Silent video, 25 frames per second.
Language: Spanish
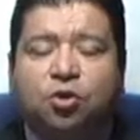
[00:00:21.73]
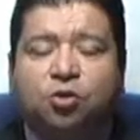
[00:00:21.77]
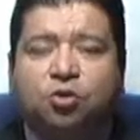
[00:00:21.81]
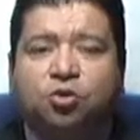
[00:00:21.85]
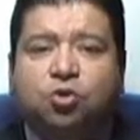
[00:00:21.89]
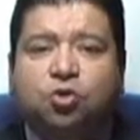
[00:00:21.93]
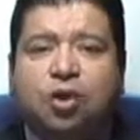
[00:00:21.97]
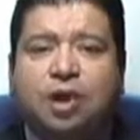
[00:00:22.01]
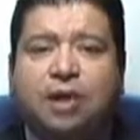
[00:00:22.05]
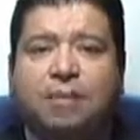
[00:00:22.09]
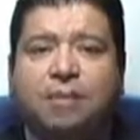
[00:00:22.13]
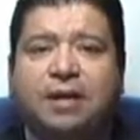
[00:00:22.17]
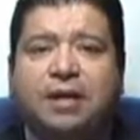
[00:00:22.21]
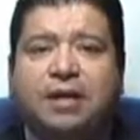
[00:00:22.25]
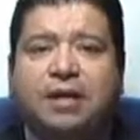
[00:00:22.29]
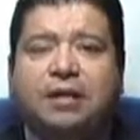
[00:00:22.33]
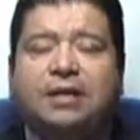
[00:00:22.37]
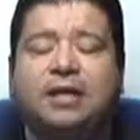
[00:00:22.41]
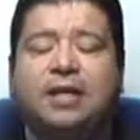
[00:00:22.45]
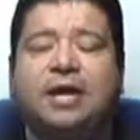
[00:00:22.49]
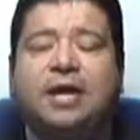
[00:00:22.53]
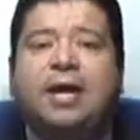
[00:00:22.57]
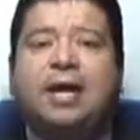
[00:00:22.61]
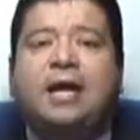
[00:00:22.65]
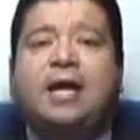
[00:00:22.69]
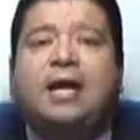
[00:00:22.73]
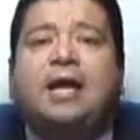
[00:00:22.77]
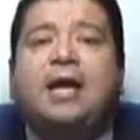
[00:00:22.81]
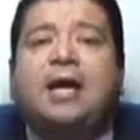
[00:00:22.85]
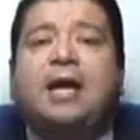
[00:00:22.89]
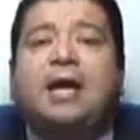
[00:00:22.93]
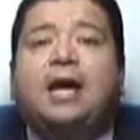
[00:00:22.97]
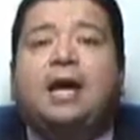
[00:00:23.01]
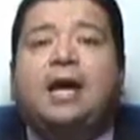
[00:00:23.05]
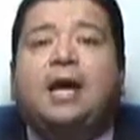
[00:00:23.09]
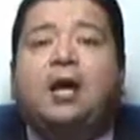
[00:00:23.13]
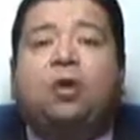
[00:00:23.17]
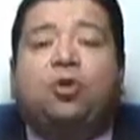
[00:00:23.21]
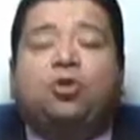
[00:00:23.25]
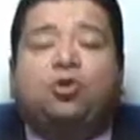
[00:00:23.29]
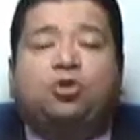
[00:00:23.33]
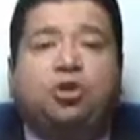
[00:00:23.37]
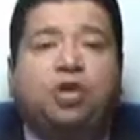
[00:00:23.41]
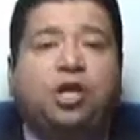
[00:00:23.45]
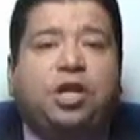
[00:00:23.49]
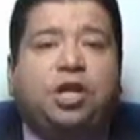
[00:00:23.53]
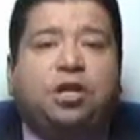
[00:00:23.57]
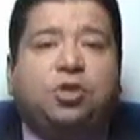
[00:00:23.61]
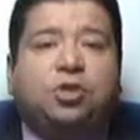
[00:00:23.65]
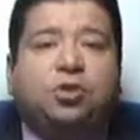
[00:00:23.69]
No solamente
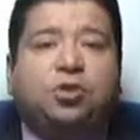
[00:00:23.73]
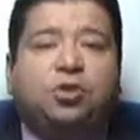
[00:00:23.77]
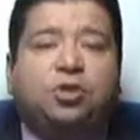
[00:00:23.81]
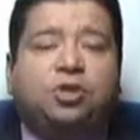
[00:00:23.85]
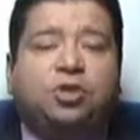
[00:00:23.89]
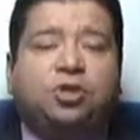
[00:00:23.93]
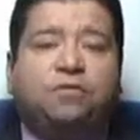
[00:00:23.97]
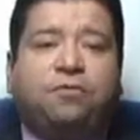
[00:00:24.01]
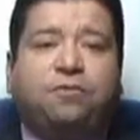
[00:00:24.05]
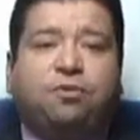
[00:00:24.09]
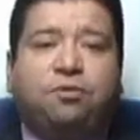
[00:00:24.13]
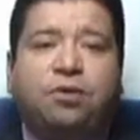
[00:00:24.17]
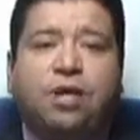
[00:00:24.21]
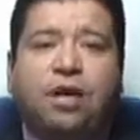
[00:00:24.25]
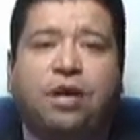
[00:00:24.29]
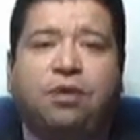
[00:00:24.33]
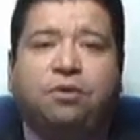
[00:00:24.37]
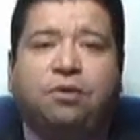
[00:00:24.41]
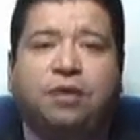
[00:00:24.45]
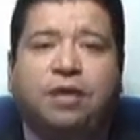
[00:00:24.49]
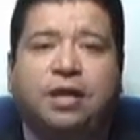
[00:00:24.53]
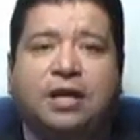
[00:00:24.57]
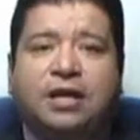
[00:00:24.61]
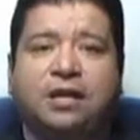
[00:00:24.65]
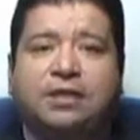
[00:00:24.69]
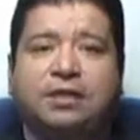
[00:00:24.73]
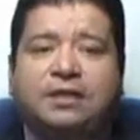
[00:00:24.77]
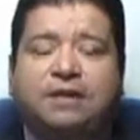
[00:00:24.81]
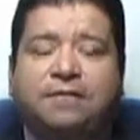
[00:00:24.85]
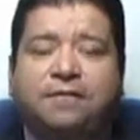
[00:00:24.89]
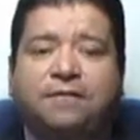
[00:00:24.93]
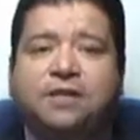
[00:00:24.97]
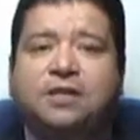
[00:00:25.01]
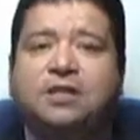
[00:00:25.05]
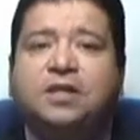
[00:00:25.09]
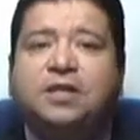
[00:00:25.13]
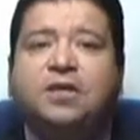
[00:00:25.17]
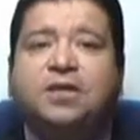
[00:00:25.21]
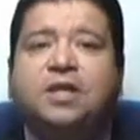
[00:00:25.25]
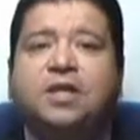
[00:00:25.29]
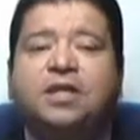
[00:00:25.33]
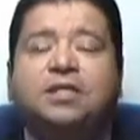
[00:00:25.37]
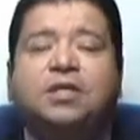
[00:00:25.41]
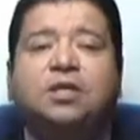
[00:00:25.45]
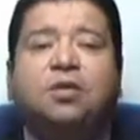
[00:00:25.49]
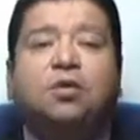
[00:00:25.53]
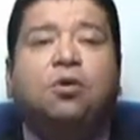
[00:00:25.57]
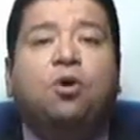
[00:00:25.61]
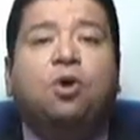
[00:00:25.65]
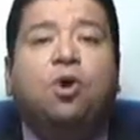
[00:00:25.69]
los niños disfrutaron de esta
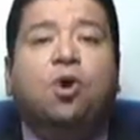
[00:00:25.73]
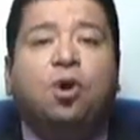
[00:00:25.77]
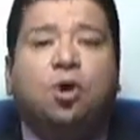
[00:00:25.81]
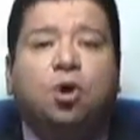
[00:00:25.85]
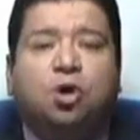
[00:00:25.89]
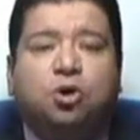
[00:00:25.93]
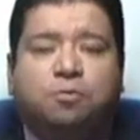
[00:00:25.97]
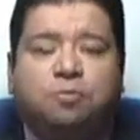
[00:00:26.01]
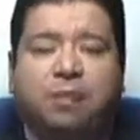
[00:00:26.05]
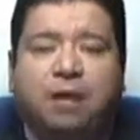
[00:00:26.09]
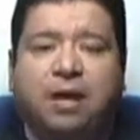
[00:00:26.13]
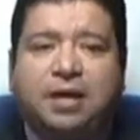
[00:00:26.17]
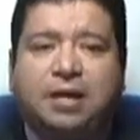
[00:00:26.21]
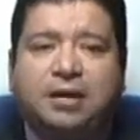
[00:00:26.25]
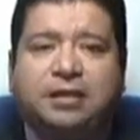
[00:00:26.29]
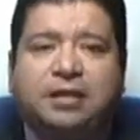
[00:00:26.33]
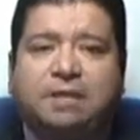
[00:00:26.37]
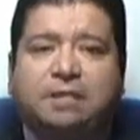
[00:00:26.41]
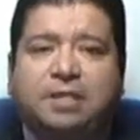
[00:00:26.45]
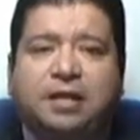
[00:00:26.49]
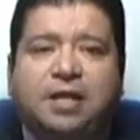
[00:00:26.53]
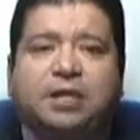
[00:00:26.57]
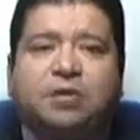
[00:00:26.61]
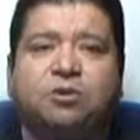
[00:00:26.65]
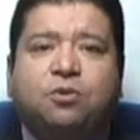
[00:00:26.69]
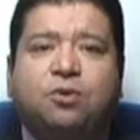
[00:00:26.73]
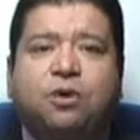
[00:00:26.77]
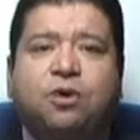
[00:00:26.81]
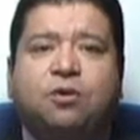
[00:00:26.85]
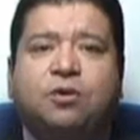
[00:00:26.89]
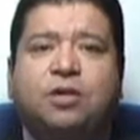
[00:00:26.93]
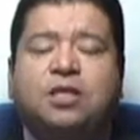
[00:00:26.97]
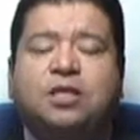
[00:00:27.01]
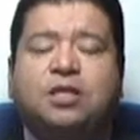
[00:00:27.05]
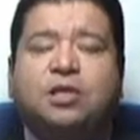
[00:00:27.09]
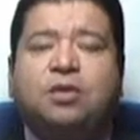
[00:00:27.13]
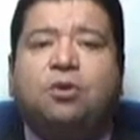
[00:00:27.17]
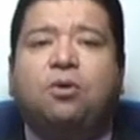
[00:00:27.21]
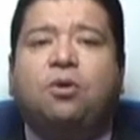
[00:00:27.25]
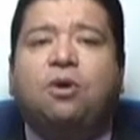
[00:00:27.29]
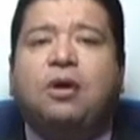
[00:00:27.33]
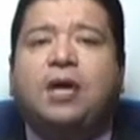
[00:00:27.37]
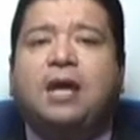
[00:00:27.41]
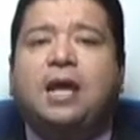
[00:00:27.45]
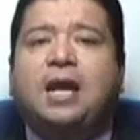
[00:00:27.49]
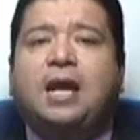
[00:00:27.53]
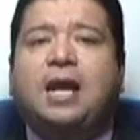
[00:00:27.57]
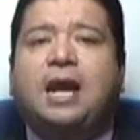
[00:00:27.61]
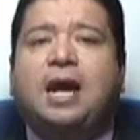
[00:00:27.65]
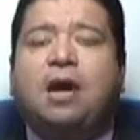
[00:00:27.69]
festividad, sino los padres también estuvieron haciendo
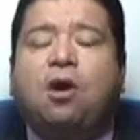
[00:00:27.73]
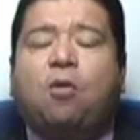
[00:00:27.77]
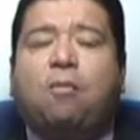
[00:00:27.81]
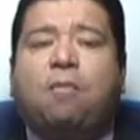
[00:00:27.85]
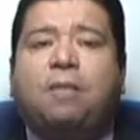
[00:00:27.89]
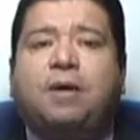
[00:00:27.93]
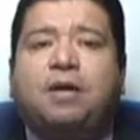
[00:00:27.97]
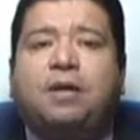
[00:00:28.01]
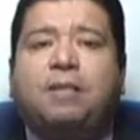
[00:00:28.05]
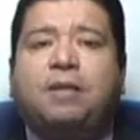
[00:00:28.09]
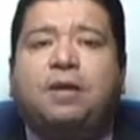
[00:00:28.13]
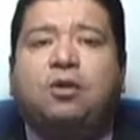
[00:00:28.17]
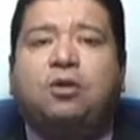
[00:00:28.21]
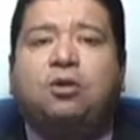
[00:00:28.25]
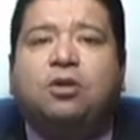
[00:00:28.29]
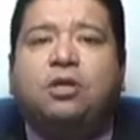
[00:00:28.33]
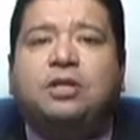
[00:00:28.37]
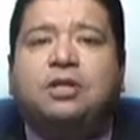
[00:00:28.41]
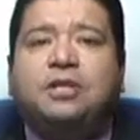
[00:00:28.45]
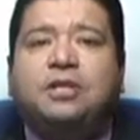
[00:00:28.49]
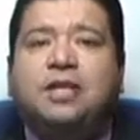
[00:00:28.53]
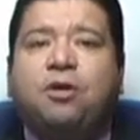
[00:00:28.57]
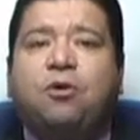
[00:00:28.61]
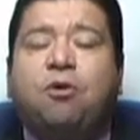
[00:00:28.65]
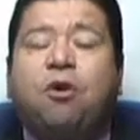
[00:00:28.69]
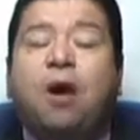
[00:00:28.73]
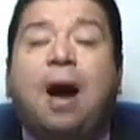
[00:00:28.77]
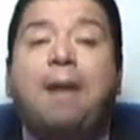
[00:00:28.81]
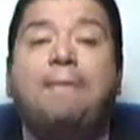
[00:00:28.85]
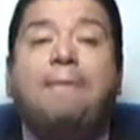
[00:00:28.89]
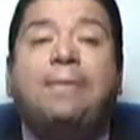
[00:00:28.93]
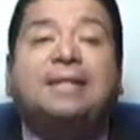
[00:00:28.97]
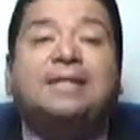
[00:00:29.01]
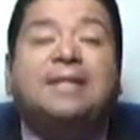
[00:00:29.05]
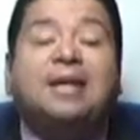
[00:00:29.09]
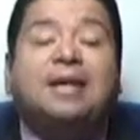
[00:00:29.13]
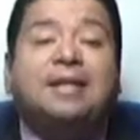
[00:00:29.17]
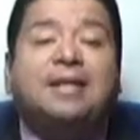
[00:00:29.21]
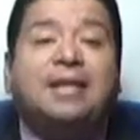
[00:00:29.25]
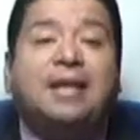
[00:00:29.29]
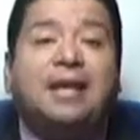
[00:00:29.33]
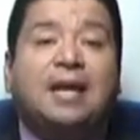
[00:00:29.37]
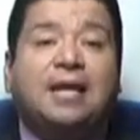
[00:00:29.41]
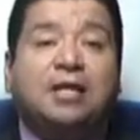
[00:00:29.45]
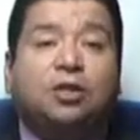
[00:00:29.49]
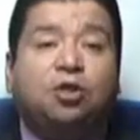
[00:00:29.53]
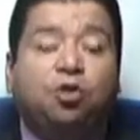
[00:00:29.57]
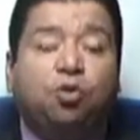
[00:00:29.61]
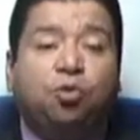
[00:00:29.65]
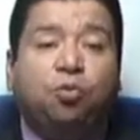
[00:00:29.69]
el acompañamiento necesario a pesar de
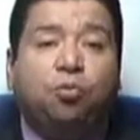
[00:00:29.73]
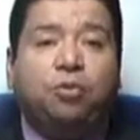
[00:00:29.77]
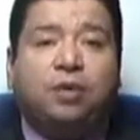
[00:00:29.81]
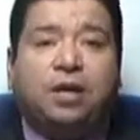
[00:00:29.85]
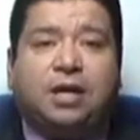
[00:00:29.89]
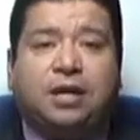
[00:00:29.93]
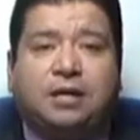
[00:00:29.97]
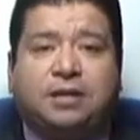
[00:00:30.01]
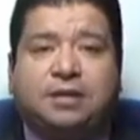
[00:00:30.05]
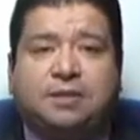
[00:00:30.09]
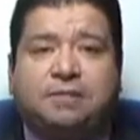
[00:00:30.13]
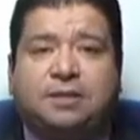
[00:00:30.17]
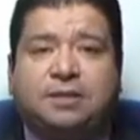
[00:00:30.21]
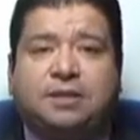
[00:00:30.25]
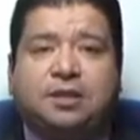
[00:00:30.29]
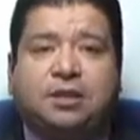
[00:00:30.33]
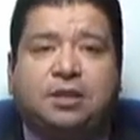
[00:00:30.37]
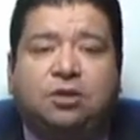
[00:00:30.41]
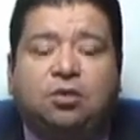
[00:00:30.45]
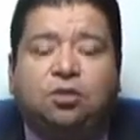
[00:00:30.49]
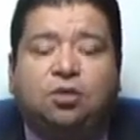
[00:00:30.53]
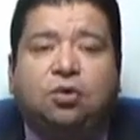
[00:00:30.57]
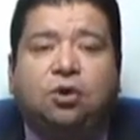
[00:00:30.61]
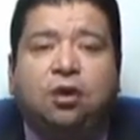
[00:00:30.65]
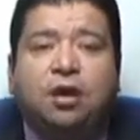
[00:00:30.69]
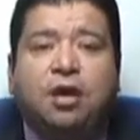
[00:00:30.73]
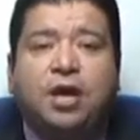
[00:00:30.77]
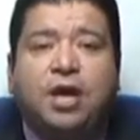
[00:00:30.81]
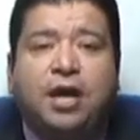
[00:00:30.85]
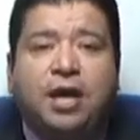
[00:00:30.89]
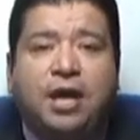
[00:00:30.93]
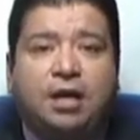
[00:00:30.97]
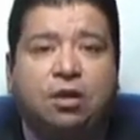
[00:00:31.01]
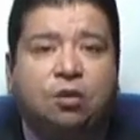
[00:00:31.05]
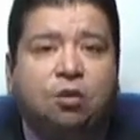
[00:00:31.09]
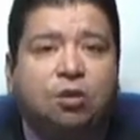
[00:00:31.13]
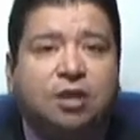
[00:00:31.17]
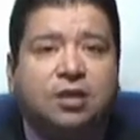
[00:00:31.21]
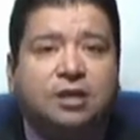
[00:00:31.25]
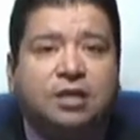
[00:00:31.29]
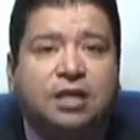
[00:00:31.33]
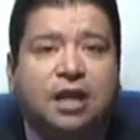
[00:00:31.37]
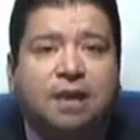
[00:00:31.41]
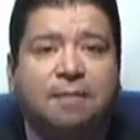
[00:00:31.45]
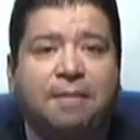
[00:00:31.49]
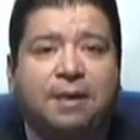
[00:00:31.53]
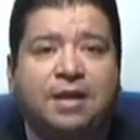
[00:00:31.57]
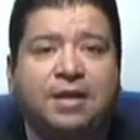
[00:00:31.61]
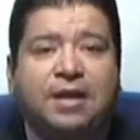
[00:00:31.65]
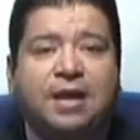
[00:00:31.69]
la lluvia que se presentó en horas
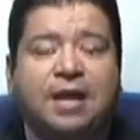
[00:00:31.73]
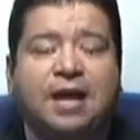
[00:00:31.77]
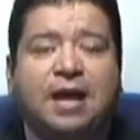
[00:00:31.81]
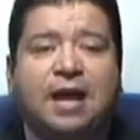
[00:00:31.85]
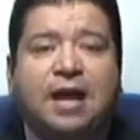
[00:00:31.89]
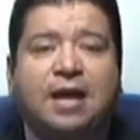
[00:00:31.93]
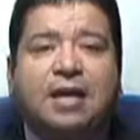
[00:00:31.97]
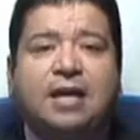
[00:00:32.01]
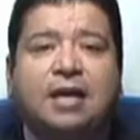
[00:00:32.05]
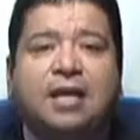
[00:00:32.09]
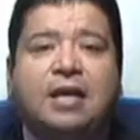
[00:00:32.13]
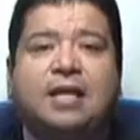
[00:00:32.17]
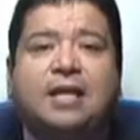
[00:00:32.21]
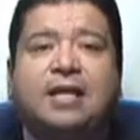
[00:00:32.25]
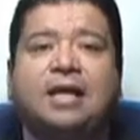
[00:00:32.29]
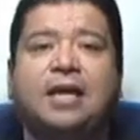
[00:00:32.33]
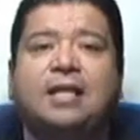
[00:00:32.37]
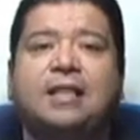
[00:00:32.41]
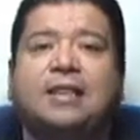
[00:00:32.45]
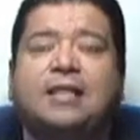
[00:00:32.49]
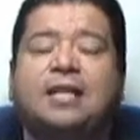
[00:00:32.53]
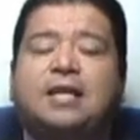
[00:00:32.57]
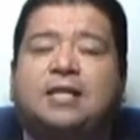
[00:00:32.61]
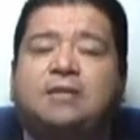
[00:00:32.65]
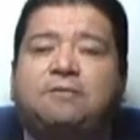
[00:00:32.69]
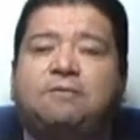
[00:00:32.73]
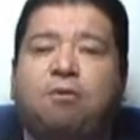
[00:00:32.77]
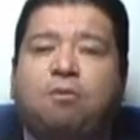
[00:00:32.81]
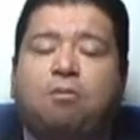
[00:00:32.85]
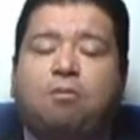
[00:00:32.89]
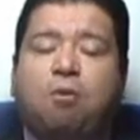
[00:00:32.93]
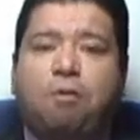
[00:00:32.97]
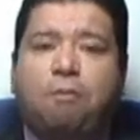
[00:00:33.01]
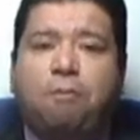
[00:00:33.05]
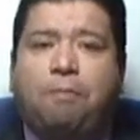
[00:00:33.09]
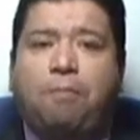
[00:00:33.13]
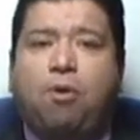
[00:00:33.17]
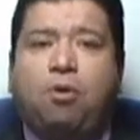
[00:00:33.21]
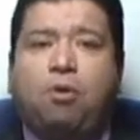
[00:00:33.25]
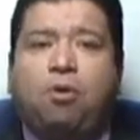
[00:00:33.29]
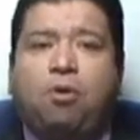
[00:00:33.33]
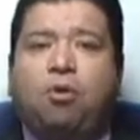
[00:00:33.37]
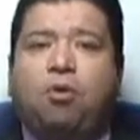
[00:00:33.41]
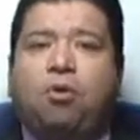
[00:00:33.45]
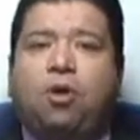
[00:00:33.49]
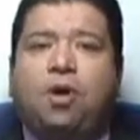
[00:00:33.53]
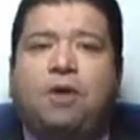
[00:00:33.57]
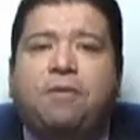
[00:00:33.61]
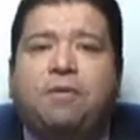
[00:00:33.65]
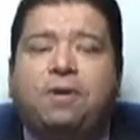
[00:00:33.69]
de la mañana y que transformó un poco
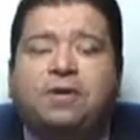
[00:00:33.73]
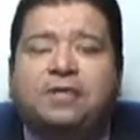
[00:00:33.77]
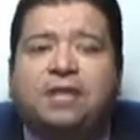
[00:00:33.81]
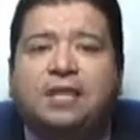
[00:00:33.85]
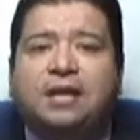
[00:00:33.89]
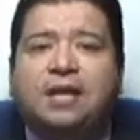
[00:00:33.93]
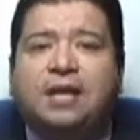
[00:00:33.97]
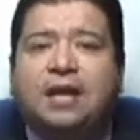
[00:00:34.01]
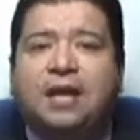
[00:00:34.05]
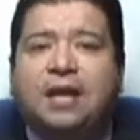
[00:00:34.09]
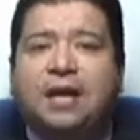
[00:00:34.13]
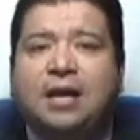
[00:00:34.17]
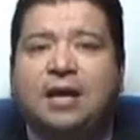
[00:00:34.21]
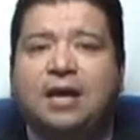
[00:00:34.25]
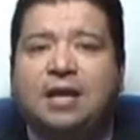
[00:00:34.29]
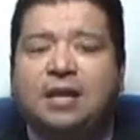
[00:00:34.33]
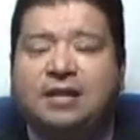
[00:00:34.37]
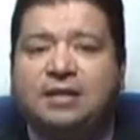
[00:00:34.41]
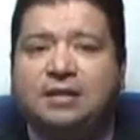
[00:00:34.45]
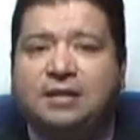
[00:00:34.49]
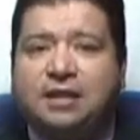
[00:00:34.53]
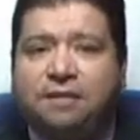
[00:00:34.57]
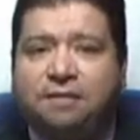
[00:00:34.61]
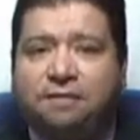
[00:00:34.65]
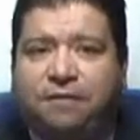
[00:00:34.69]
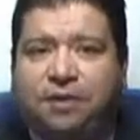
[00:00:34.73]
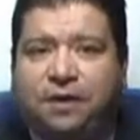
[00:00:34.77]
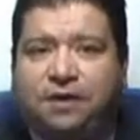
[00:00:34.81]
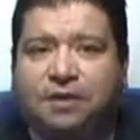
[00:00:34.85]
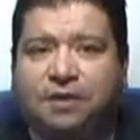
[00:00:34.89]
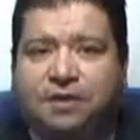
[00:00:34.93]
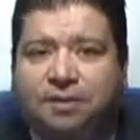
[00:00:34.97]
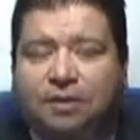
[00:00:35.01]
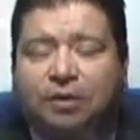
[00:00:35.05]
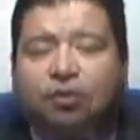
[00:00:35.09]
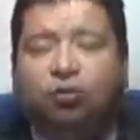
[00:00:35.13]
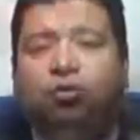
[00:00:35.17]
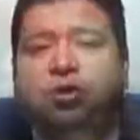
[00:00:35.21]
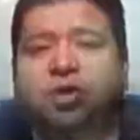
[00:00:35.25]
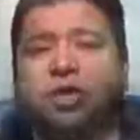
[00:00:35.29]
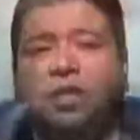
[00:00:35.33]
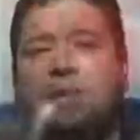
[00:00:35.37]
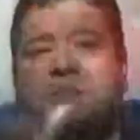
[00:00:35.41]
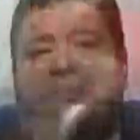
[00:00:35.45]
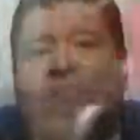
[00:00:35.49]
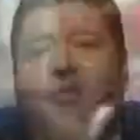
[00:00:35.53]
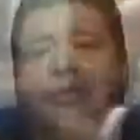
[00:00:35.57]
lo que iba a ser esta fiesta matutina,